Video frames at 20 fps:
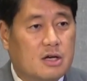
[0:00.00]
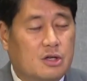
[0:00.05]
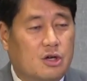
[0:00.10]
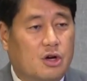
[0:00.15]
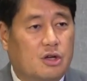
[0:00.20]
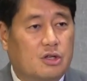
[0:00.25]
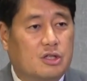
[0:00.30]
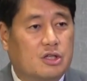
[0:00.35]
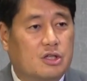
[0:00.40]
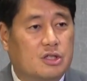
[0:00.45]

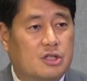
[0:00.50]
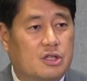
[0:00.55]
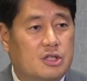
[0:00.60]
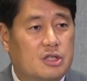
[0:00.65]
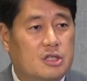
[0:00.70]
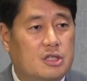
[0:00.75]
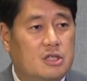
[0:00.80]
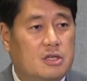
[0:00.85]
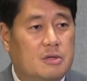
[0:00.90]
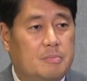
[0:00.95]
그런
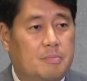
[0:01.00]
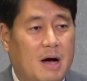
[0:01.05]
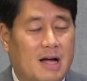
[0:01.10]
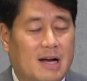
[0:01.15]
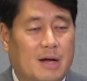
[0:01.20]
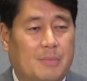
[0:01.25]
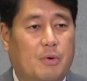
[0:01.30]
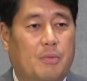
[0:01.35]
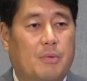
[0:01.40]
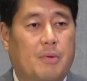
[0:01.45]
그들을
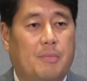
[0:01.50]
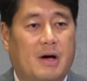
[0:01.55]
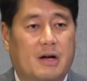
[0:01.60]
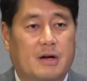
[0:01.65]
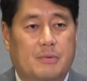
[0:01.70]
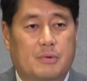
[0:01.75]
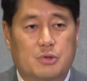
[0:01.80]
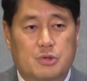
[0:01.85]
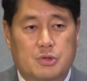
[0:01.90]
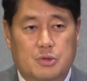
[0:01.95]
바라보면
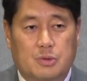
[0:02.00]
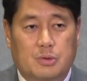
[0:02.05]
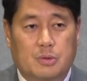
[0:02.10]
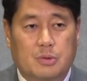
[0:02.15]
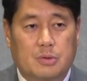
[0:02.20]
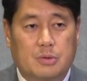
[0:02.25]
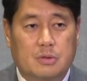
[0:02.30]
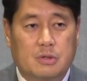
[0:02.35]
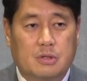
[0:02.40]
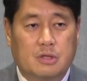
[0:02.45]

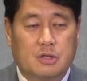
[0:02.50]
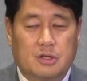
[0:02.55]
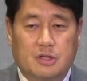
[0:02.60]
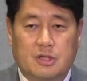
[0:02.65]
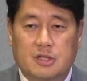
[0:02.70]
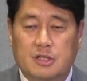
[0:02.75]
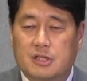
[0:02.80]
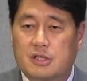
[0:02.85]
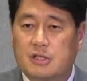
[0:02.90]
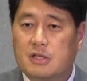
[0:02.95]
바라볼수록
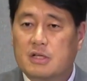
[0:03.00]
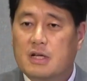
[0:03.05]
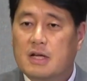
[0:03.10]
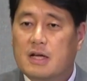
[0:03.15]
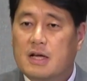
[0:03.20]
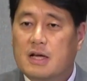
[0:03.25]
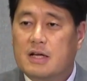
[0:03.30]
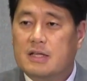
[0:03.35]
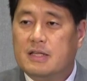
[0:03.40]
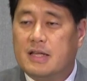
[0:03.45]
그들을
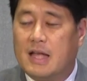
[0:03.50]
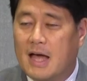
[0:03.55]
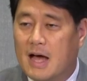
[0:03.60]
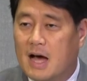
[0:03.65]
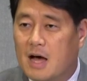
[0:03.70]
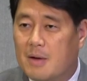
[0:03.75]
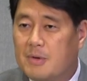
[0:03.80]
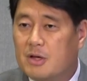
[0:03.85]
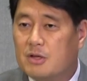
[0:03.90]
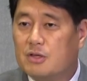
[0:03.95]

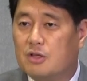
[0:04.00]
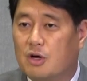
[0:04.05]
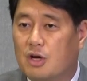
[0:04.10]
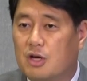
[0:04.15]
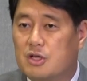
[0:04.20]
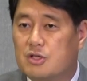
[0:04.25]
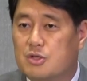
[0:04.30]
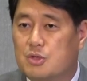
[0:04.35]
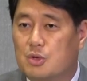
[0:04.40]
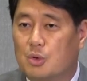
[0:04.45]
대하면
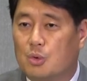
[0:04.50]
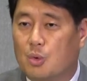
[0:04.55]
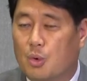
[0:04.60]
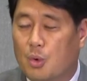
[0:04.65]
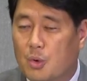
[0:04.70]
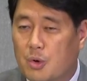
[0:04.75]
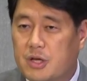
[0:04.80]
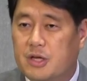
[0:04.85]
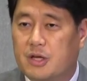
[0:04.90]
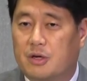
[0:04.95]
더할수록
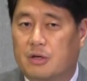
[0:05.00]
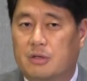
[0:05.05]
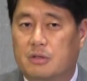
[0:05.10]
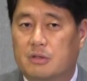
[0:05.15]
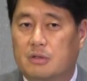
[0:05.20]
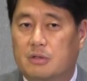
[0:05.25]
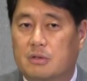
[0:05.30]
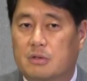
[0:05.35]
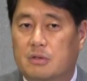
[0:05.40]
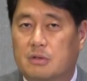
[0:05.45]
오히려
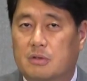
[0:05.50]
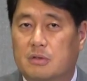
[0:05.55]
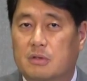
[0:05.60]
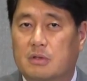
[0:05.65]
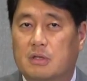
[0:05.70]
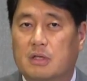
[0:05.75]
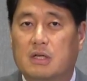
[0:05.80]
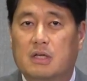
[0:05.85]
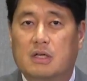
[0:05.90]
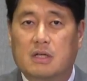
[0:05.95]

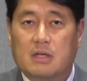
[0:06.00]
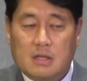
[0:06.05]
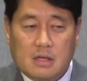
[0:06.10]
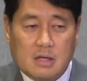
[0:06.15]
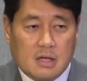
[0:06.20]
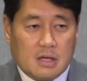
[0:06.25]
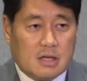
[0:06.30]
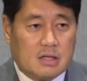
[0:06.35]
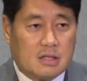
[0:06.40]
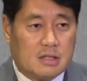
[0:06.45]

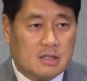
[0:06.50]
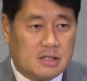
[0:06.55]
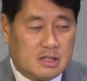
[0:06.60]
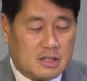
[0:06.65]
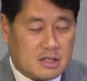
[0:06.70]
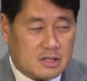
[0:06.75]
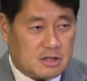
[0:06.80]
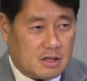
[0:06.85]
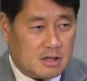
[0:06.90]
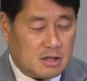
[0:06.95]
그
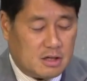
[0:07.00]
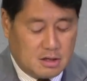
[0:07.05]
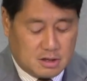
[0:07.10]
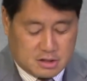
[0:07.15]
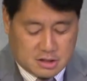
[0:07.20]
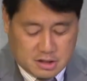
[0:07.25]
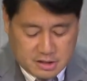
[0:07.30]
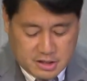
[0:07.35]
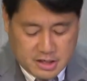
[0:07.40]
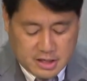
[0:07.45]
어,
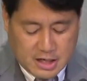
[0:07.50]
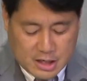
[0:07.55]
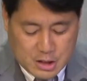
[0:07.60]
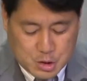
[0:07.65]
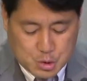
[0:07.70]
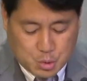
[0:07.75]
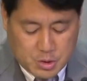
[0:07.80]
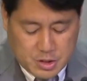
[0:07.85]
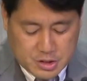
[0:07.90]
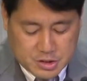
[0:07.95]
그들이
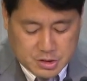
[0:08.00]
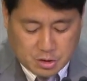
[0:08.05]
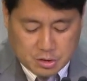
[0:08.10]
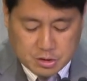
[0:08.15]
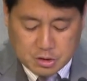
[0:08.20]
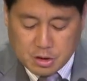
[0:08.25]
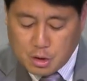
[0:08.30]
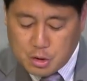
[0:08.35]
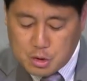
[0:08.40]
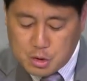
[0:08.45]
가지고
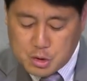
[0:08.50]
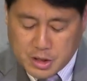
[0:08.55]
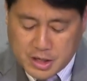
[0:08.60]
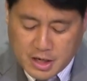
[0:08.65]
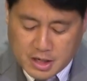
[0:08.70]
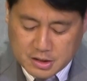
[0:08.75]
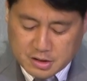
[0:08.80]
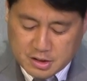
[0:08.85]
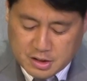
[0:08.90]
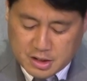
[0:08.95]
있었던
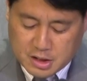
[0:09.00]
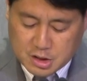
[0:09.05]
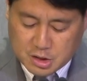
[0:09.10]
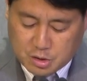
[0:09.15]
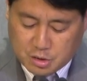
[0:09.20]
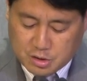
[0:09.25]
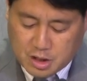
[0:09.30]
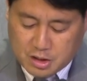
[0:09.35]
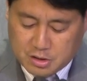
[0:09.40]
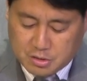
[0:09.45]
죄악들이
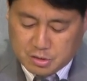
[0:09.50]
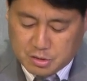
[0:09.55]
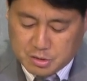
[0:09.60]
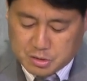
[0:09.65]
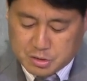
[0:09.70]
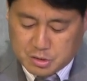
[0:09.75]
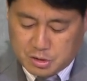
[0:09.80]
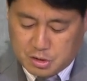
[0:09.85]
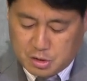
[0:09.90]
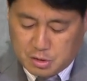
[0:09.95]
드러나는
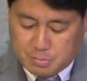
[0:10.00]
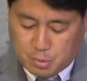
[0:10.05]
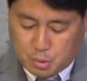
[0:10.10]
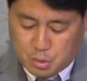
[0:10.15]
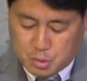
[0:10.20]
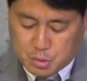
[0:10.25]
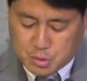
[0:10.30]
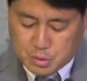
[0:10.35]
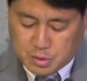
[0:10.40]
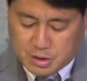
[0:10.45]
것을
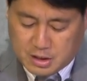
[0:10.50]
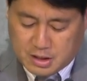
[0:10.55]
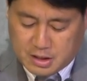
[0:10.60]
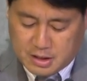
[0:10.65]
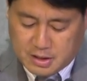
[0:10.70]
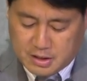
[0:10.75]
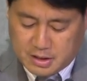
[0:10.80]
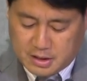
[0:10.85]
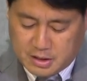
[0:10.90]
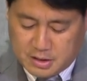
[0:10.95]
볼
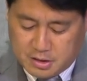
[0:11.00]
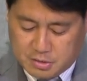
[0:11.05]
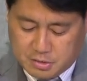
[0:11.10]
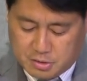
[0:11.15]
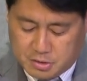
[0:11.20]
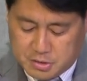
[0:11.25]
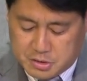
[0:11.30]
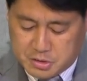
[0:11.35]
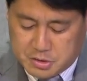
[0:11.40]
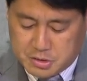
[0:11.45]
수가 있는
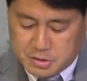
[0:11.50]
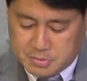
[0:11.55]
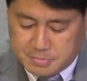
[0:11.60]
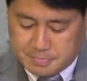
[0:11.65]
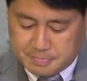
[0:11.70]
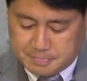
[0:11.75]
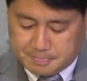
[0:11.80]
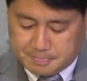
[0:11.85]
것이죠.